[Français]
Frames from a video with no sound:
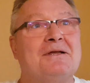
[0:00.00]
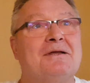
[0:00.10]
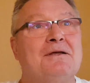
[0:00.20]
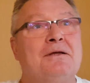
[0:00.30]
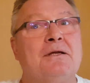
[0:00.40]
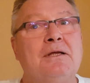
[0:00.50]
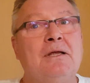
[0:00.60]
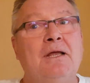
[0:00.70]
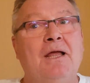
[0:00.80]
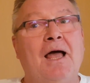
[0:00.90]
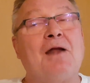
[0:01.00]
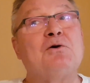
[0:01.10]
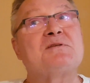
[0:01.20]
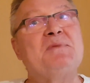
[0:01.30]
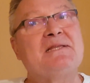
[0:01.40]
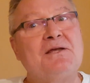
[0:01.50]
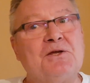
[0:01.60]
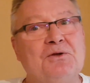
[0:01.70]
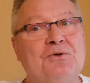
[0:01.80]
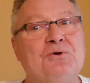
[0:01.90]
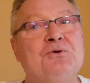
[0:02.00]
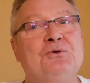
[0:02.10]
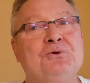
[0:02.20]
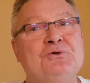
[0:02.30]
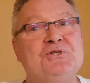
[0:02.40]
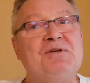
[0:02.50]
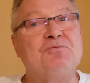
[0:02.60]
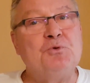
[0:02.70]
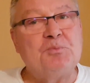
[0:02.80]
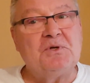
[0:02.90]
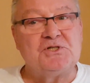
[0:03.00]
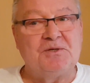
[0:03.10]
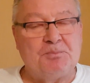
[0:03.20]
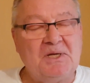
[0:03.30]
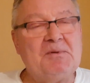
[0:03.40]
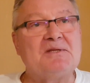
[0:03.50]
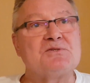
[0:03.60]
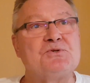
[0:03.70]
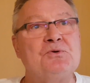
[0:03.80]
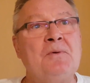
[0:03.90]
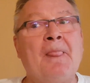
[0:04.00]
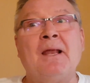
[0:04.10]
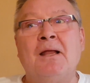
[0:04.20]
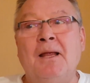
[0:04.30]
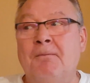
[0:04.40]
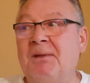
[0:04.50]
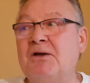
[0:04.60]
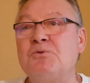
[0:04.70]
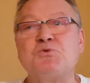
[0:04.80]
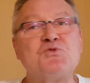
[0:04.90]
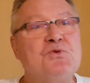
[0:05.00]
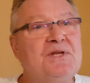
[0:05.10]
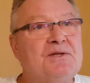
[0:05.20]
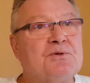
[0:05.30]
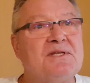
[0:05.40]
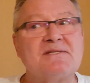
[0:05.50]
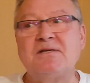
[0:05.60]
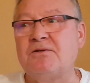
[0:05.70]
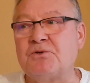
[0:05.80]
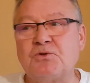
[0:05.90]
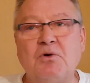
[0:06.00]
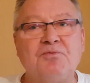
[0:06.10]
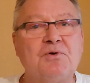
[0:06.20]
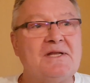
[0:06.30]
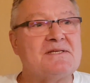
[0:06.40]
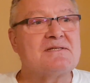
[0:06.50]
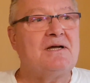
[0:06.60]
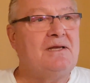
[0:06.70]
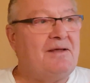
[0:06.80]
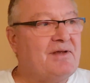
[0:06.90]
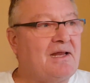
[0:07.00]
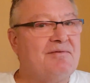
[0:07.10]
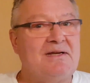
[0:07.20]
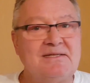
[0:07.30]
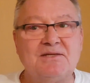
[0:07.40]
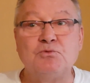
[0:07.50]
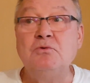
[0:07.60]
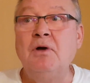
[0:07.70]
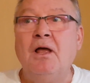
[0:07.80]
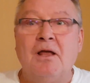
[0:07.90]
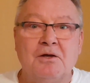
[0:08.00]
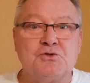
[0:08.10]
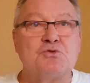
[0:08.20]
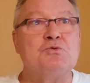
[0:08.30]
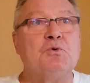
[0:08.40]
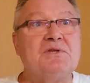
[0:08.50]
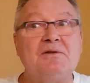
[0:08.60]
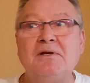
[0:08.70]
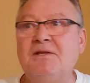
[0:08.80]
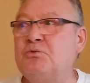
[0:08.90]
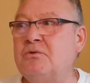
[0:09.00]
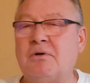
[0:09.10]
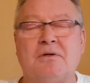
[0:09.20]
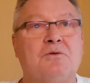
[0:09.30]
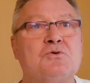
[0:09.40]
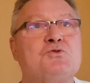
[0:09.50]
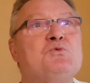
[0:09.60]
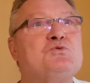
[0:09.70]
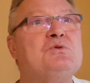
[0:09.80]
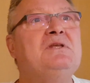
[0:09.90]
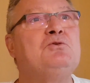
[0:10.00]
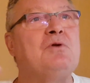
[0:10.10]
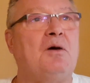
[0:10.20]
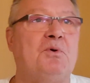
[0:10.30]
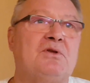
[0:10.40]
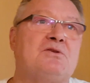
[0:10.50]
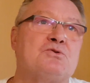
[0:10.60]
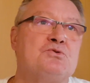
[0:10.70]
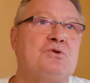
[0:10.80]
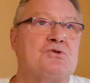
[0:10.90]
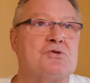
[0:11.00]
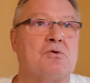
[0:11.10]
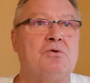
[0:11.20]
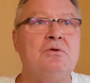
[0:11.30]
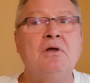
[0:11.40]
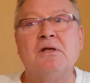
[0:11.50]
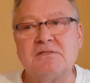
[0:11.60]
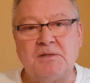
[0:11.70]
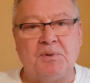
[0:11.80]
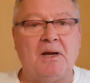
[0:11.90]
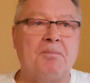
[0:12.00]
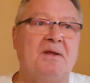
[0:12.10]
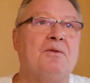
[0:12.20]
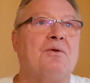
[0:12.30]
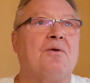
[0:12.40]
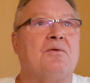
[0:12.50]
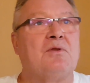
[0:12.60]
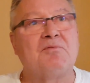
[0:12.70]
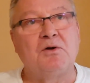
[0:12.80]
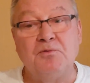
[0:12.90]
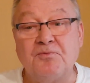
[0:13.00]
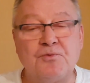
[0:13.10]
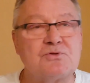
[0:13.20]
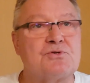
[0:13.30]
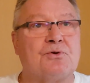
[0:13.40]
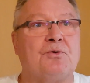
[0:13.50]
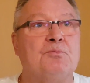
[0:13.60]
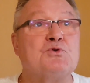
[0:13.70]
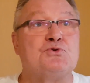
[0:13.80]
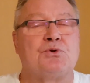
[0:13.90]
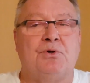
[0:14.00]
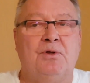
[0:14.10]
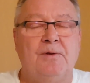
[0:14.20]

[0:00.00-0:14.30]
ça a baissé ou... Alors ce matin, euh, j'ai voulu, j'ai pris ma tension, mais comme je venais de descendre trois ah fois les escaliers avec les valises et tout, mm. je suis monté dans les tours. Donc je me suis dit, tu la reprendras dans une heure, Jean-Claude. C'est pas la peine d'avoir une fausse euh, mesure.